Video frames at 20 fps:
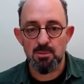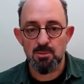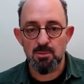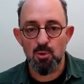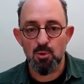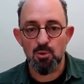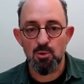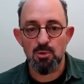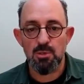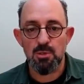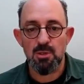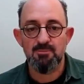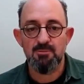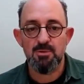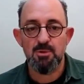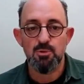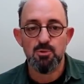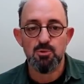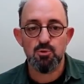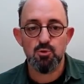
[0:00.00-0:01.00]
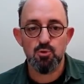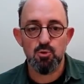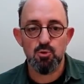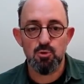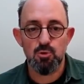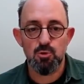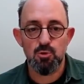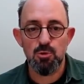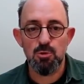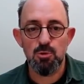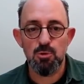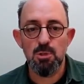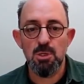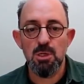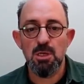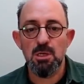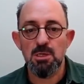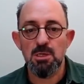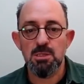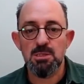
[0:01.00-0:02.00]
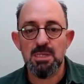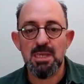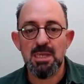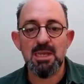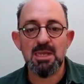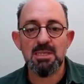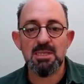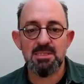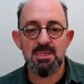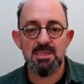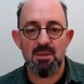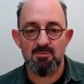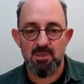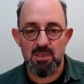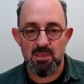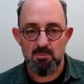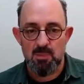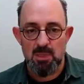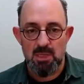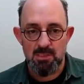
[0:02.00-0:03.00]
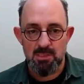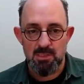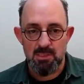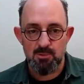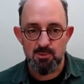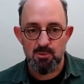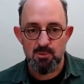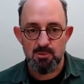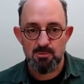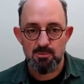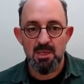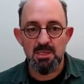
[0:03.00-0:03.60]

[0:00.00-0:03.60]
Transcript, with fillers: koronavirüs suçunu neden sevdiğimi anlatıyorum.